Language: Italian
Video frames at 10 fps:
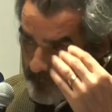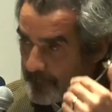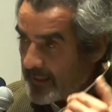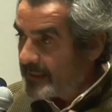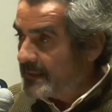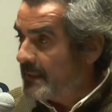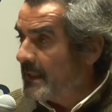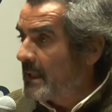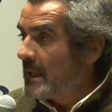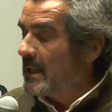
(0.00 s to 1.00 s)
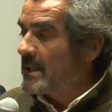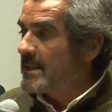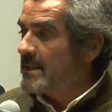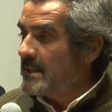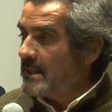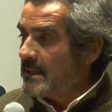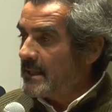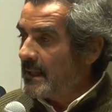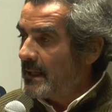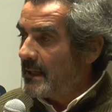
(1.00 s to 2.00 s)
effetti eh,
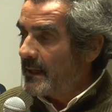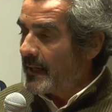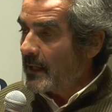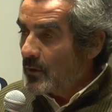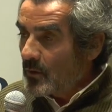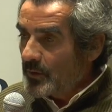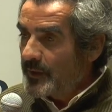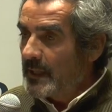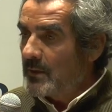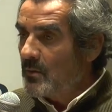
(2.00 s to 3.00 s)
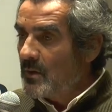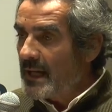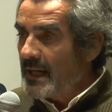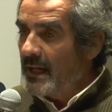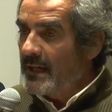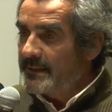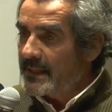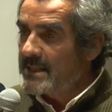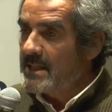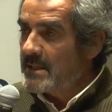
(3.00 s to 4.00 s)
si eh, racconta una uh,
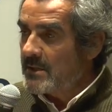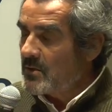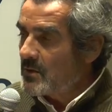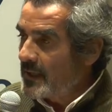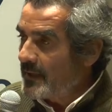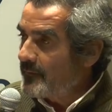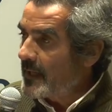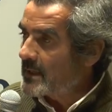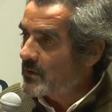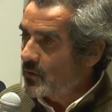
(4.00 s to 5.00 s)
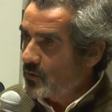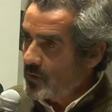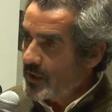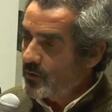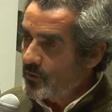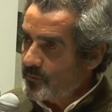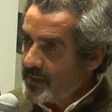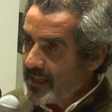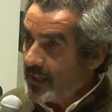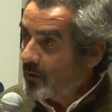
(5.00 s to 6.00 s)
transizione verso
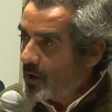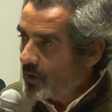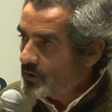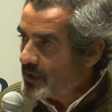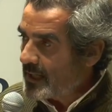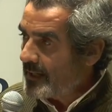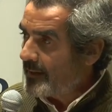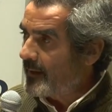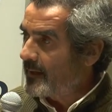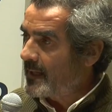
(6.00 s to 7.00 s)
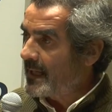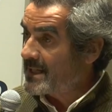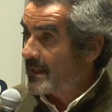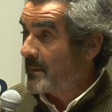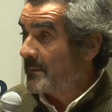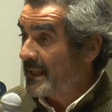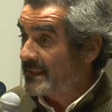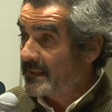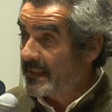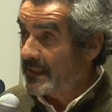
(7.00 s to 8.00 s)
un'economia ecologica eh,
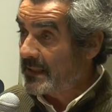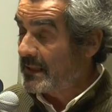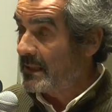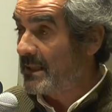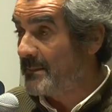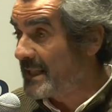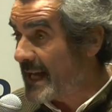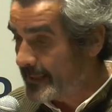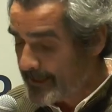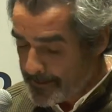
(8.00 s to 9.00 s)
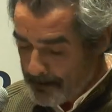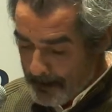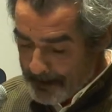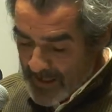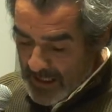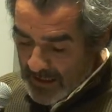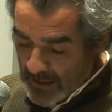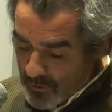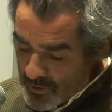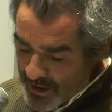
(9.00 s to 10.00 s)
estremamente limitata.
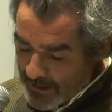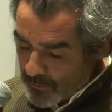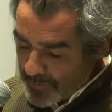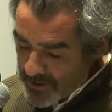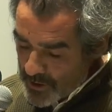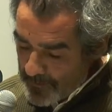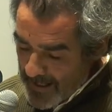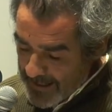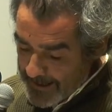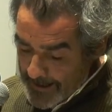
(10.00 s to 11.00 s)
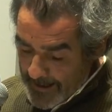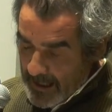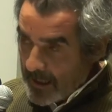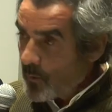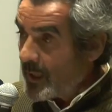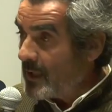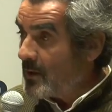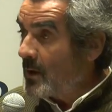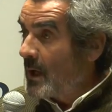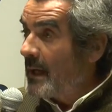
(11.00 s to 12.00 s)
Il concetto principale è
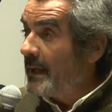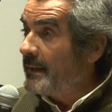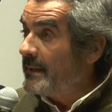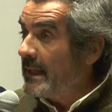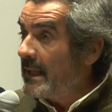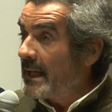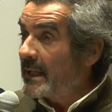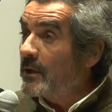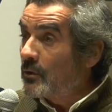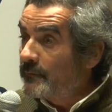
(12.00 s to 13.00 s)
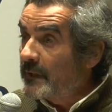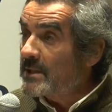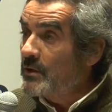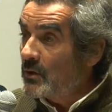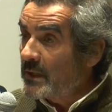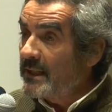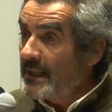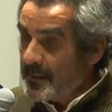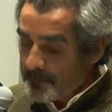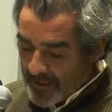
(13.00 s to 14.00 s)
quello eh, della riconversione
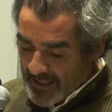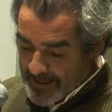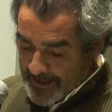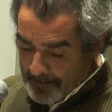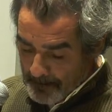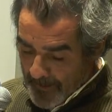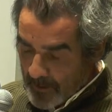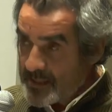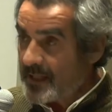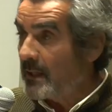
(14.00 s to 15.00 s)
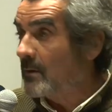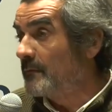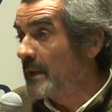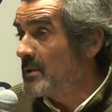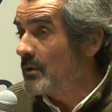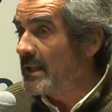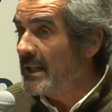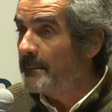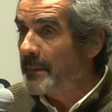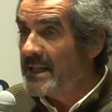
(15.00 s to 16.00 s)
delle imprese e questa riconversione
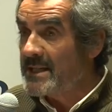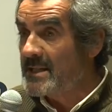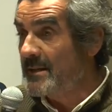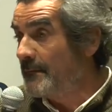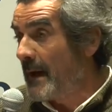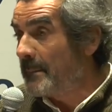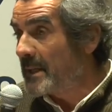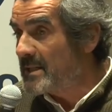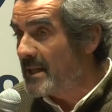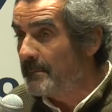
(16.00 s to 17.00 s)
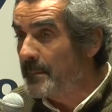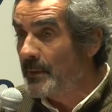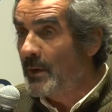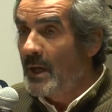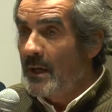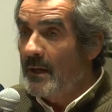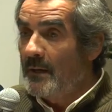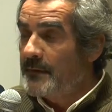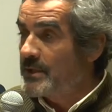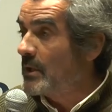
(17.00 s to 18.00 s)
delle imprese si fa per esempio
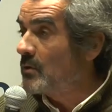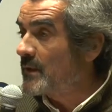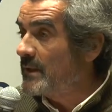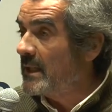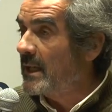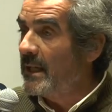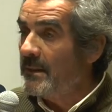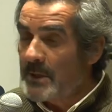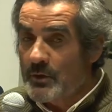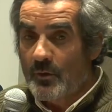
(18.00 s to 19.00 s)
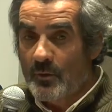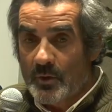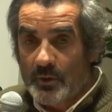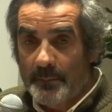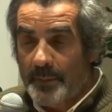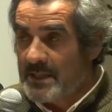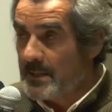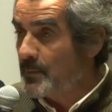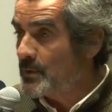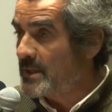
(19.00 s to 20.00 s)
facendo sì che il maggior numero di
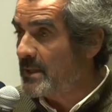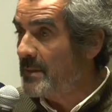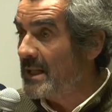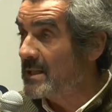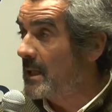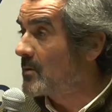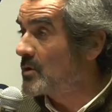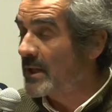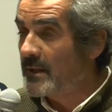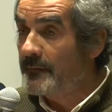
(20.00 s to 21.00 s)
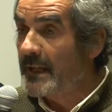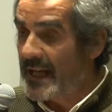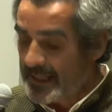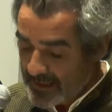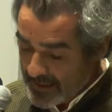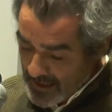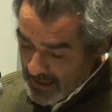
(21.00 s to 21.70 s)
imprese possibili siano certificate